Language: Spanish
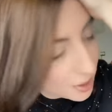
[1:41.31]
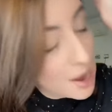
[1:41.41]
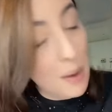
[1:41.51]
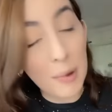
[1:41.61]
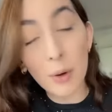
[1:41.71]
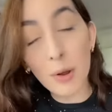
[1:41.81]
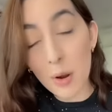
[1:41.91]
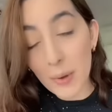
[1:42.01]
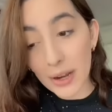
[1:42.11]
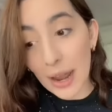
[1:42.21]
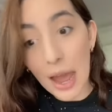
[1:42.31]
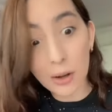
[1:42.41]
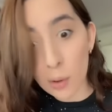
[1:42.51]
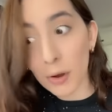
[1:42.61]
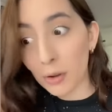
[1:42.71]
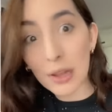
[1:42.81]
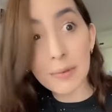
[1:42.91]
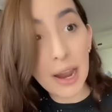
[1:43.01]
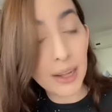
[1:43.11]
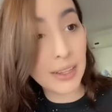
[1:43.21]
Pero bueno, a ver, algo bueno del
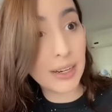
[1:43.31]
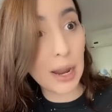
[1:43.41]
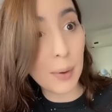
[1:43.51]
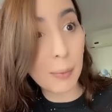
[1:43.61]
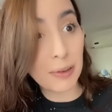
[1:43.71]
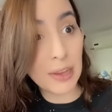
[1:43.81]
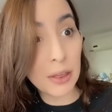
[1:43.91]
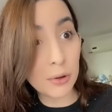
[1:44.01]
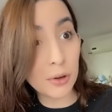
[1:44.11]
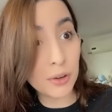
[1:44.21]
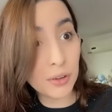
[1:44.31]
viaje tiene que haber pasado, ¿no?